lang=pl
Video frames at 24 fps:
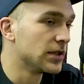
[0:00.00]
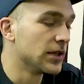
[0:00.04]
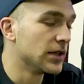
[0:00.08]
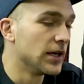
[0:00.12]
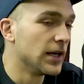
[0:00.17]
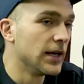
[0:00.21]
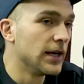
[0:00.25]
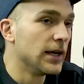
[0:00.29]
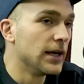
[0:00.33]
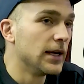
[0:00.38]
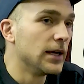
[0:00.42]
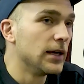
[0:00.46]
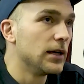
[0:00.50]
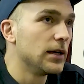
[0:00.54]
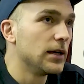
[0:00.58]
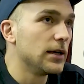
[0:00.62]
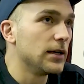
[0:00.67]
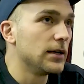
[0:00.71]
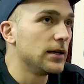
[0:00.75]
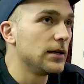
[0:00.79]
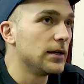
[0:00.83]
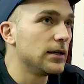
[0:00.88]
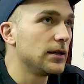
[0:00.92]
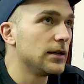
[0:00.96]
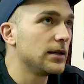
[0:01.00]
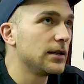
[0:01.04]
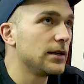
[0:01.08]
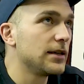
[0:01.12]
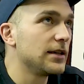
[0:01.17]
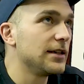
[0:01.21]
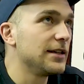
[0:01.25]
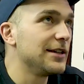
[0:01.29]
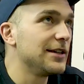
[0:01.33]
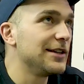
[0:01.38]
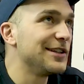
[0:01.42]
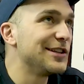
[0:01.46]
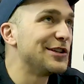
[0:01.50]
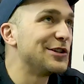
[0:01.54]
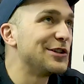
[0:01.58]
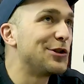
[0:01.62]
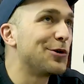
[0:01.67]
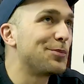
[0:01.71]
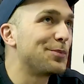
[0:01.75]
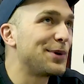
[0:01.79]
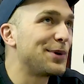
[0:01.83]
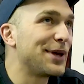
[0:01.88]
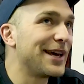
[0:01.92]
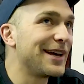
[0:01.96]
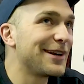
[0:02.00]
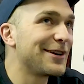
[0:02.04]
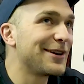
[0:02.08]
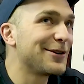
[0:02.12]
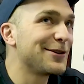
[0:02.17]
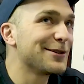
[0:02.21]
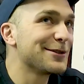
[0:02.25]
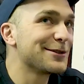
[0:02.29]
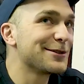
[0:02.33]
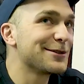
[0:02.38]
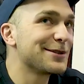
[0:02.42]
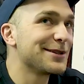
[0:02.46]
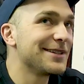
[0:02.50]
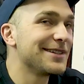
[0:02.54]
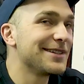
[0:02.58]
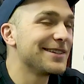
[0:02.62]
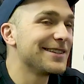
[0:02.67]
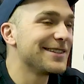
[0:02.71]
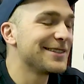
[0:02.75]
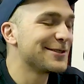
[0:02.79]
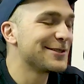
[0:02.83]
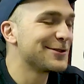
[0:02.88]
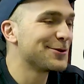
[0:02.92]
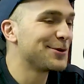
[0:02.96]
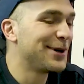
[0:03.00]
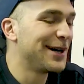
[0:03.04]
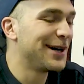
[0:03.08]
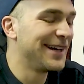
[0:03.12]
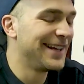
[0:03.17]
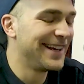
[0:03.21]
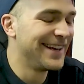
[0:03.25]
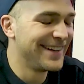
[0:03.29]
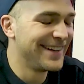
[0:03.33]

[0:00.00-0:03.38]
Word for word: Mhm. E, I dopiero, e, słuchaj,